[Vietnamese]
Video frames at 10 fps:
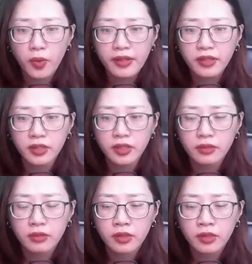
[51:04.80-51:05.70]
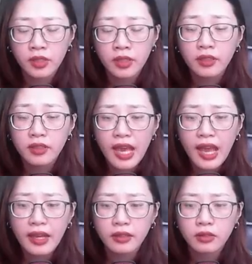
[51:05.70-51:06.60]
khóa cửa.
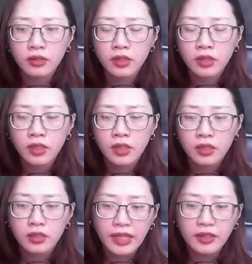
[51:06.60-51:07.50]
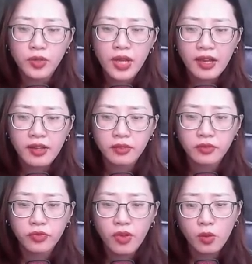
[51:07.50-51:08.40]
Chà! Tả Tiểu Đa
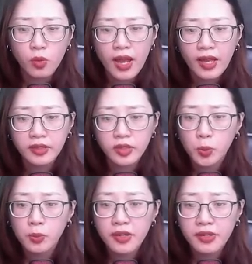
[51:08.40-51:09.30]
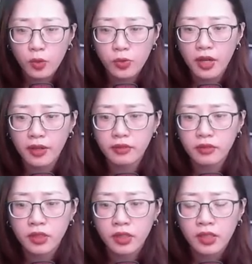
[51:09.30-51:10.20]
vọt qua xung lên đầu trận.
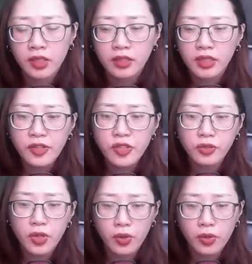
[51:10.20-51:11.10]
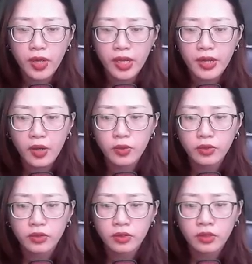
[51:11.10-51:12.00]
Tả Trường Lộ quay đầu.
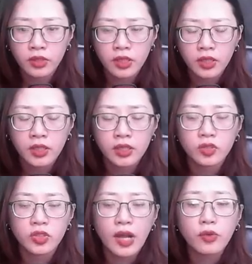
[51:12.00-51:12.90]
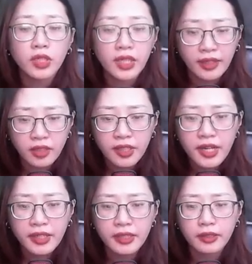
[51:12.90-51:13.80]
Sao ngươi lại tới
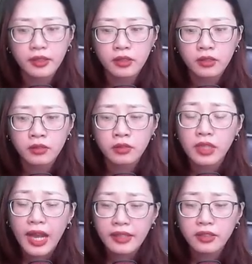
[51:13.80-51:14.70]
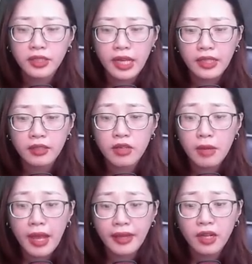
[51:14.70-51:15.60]
đây? Hai người này
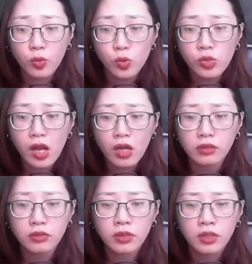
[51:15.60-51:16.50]
là bạn học của con.